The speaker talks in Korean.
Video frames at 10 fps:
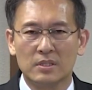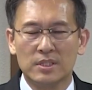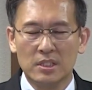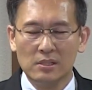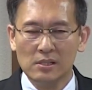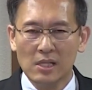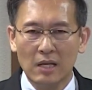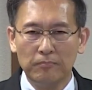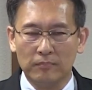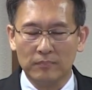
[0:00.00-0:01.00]

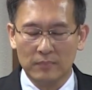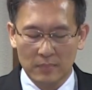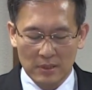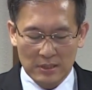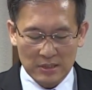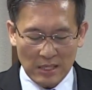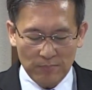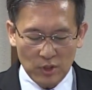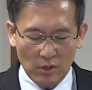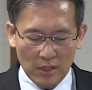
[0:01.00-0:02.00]
7남
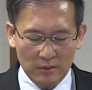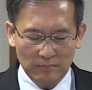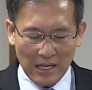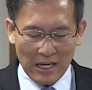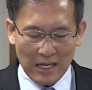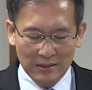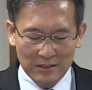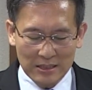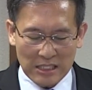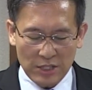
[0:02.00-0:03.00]
3녀라는
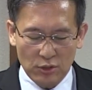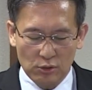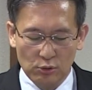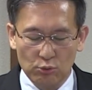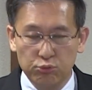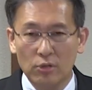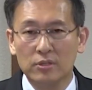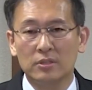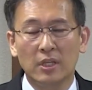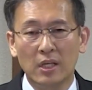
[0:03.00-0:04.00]
많은 자녀를
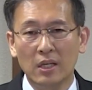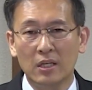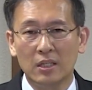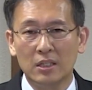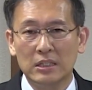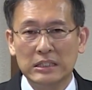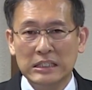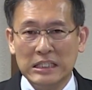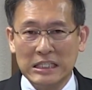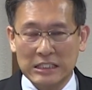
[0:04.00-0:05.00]
두었는데
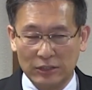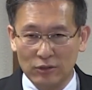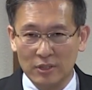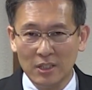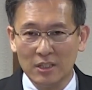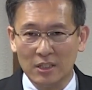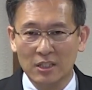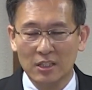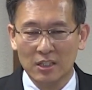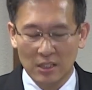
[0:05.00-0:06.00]
이 자녀들이
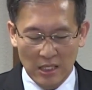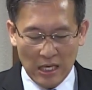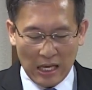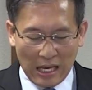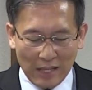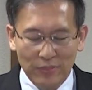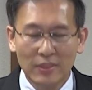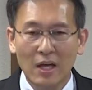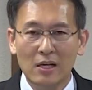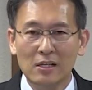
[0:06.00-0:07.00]
한
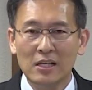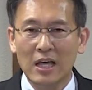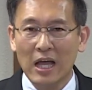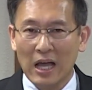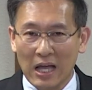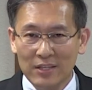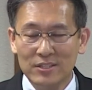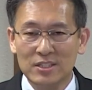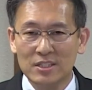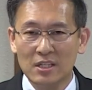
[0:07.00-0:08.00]
날
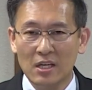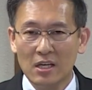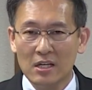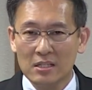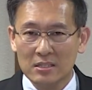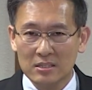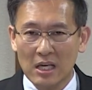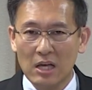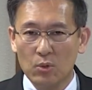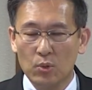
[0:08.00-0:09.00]
한시에
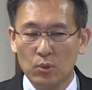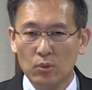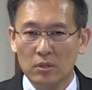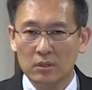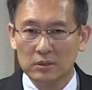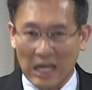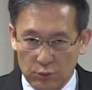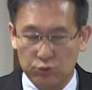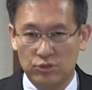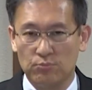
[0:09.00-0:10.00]
사고로 다
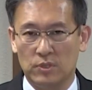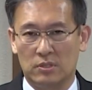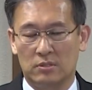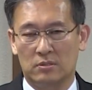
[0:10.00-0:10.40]
죽습니다.